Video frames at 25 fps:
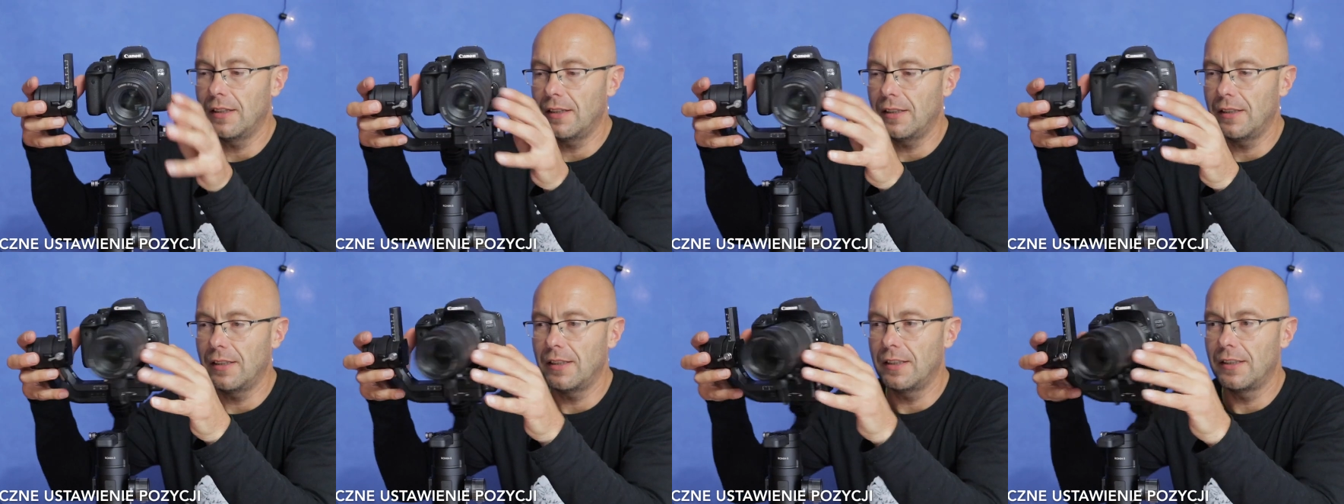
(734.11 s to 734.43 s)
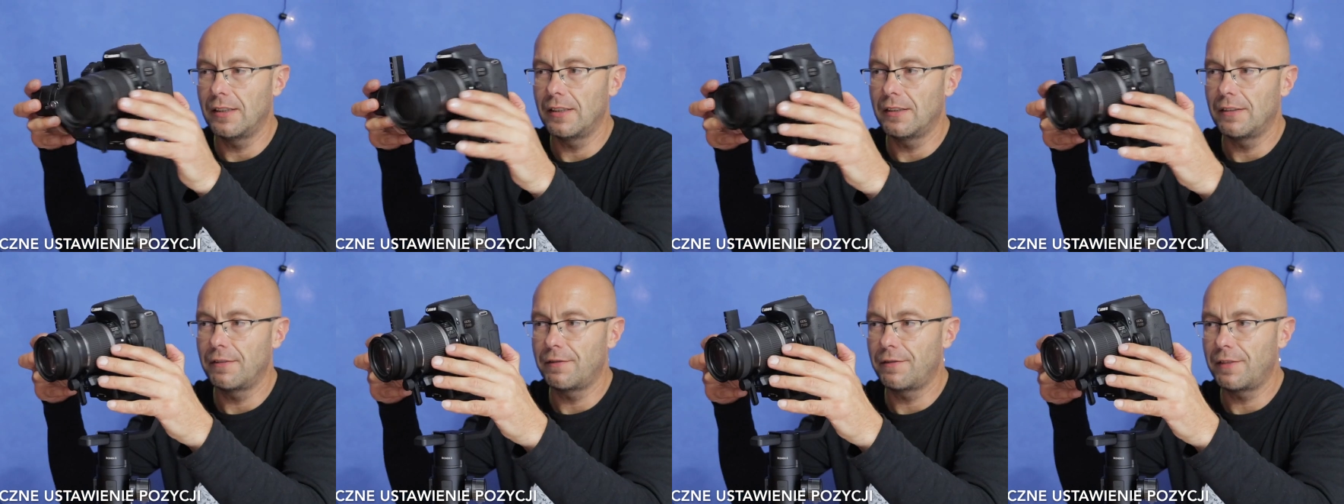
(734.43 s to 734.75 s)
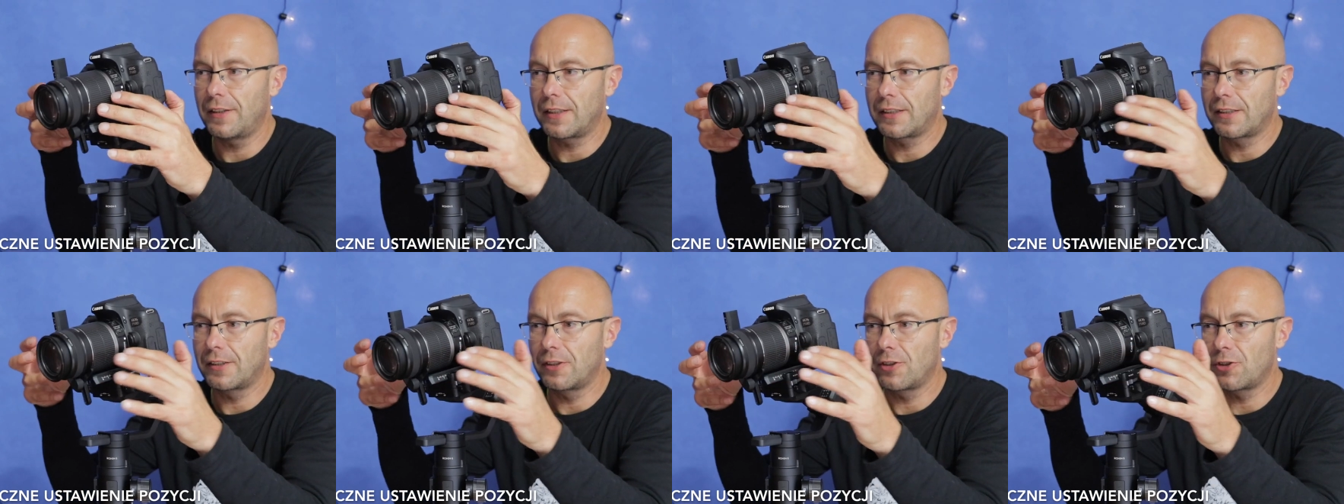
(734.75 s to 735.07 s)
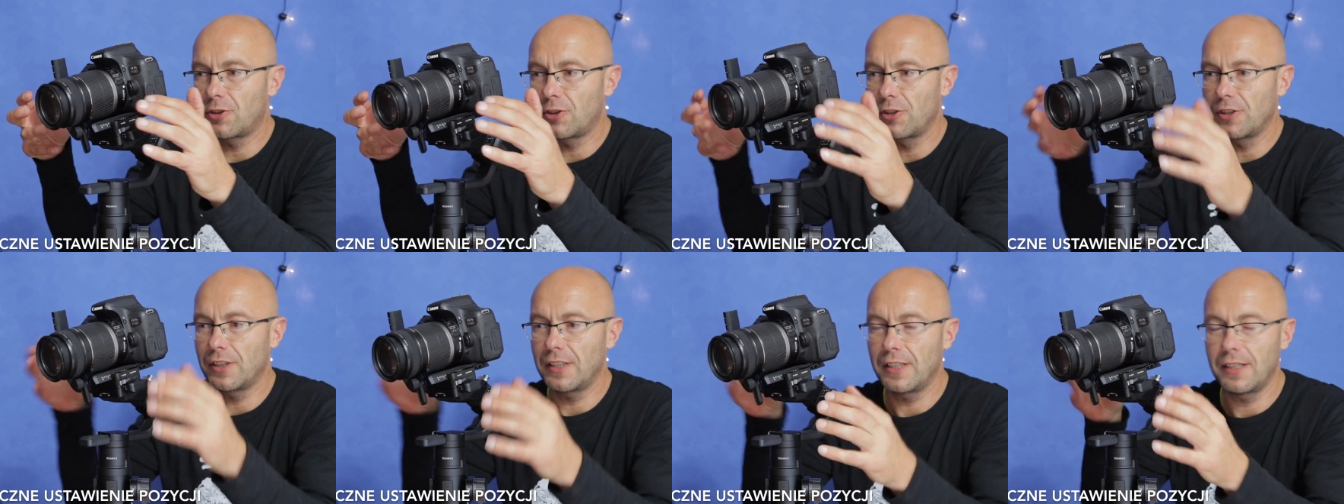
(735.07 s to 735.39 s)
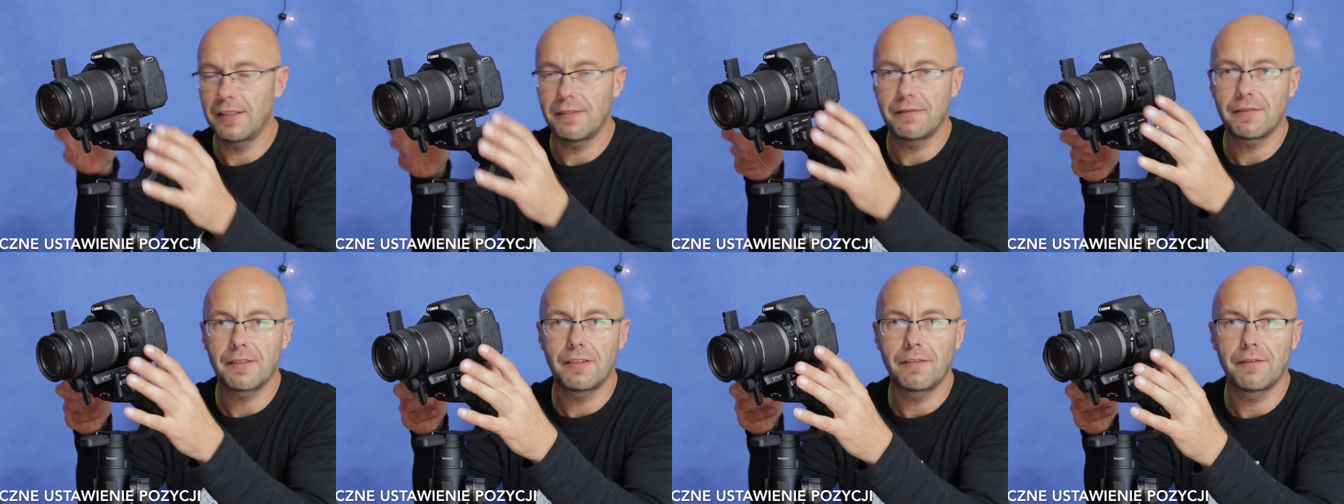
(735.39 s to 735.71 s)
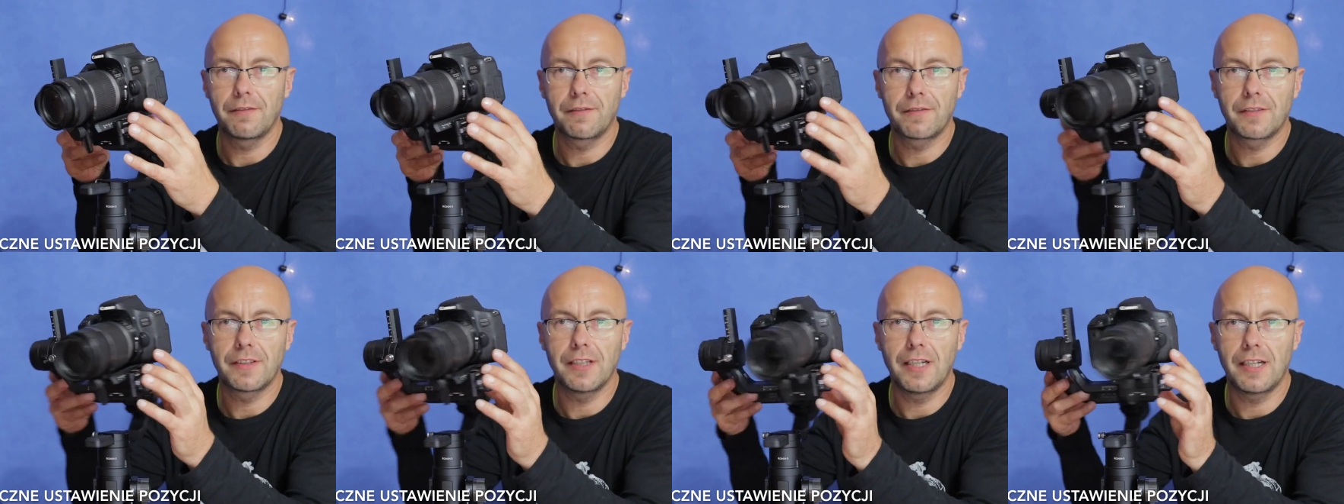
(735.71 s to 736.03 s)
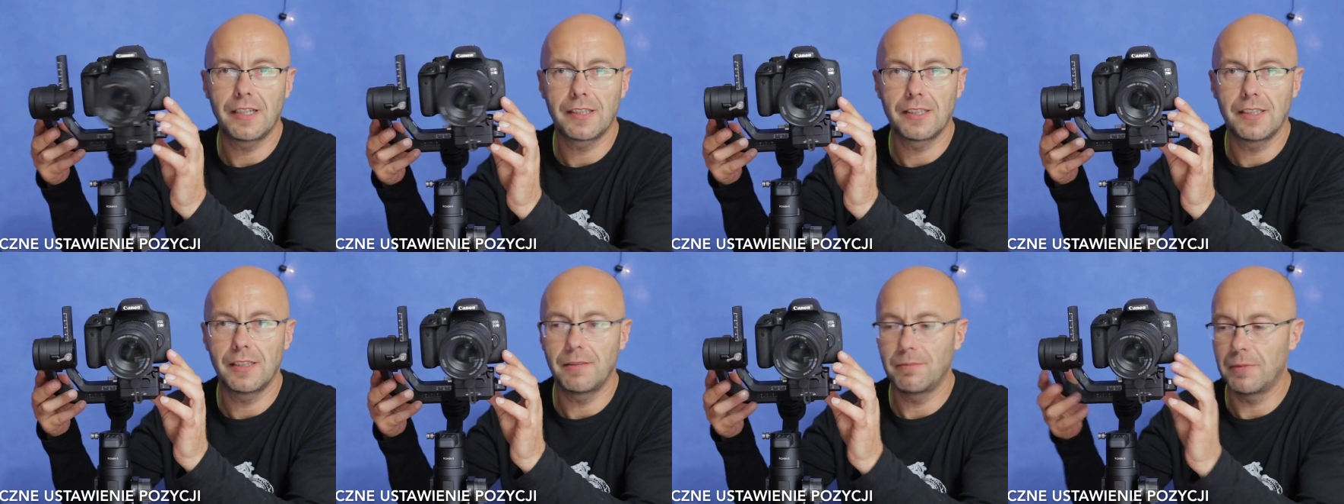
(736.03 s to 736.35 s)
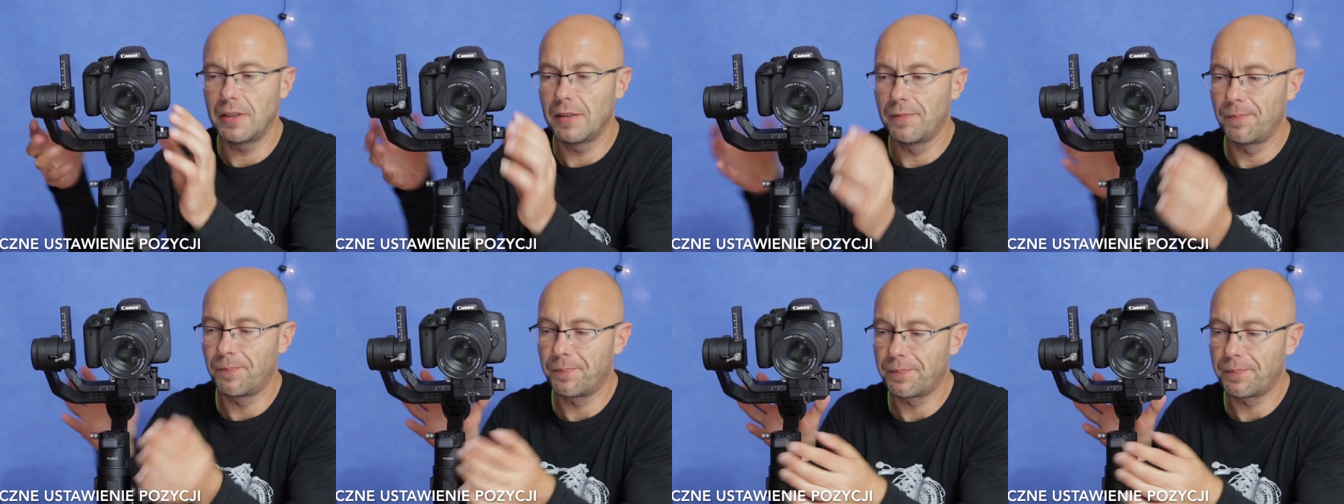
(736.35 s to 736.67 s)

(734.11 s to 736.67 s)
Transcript: e, faktycznie w danym